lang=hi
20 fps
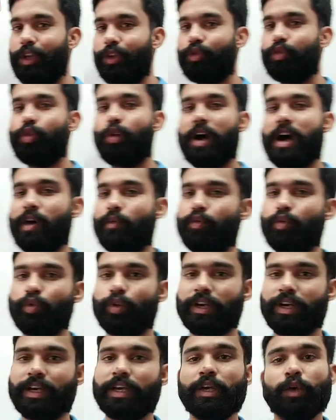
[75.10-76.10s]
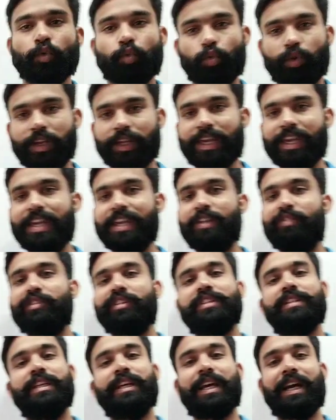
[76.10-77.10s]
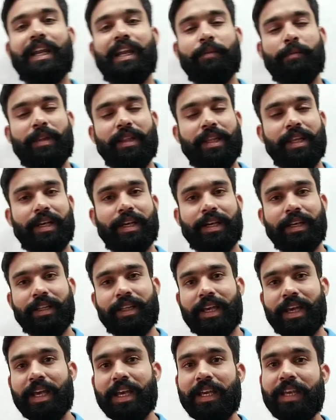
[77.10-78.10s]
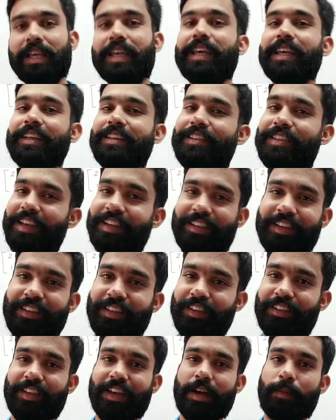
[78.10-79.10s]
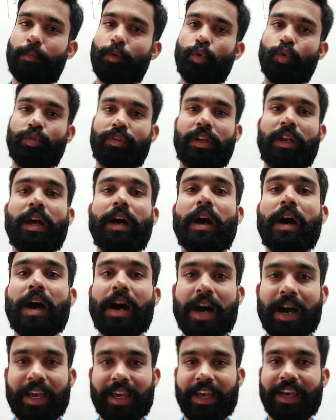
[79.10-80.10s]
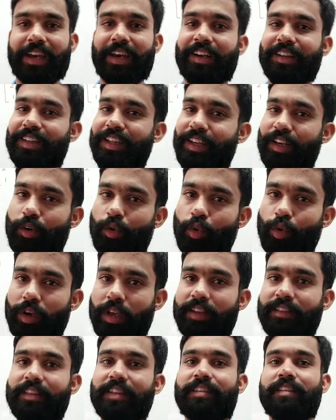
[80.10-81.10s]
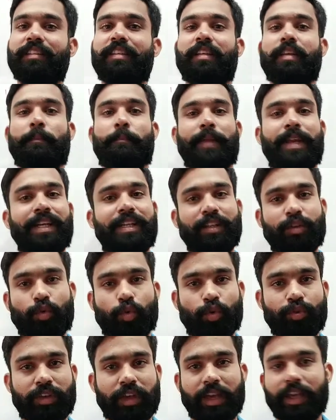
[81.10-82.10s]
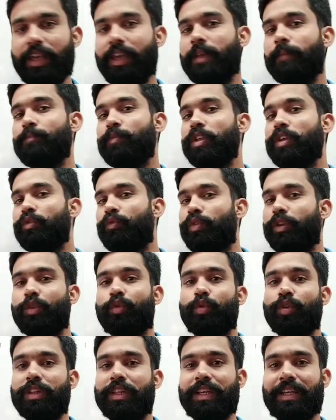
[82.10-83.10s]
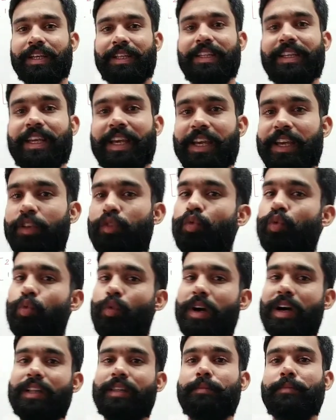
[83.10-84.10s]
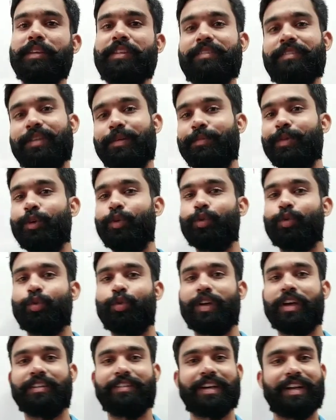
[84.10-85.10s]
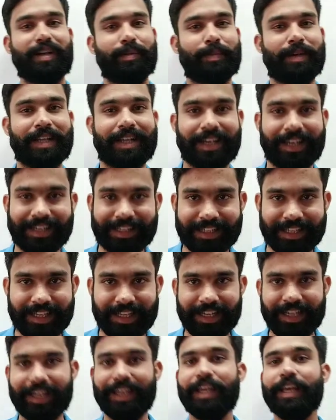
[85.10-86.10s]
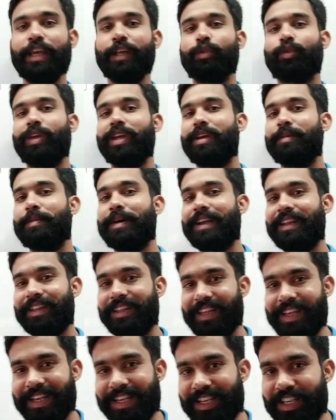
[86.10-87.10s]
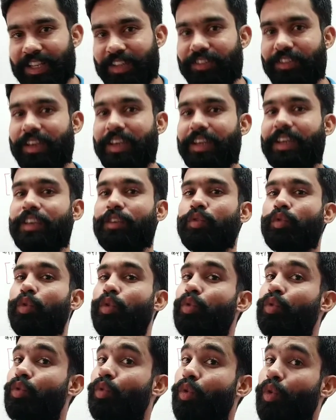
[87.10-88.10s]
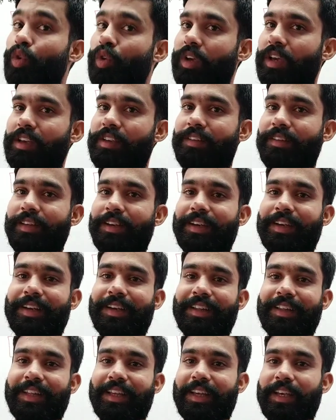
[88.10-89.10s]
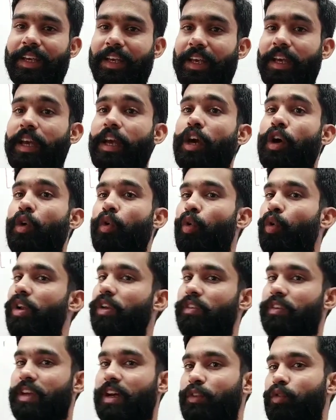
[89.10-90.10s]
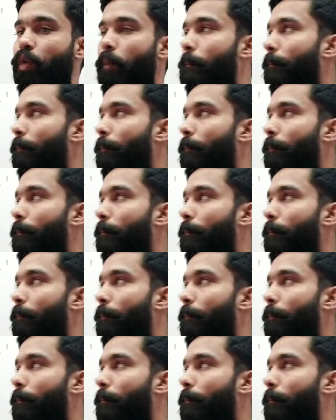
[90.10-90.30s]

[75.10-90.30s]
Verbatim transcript: जो आवयु है उनके इन्वर्स निकालने में दिक्कत आएगी जैसे जैसे आप क्वेश्चन आगे करते रहोगे जैसे जैसे प्रैक्टिस हो जाएगी फिर कोई दिक्कत नहीं आएगी शुरुआत में सभी को थोड़ा सा अटपटा लगता है तो एक बार देख लीजिए कि इसको सोल्व कैसे करते हैं और इसका जो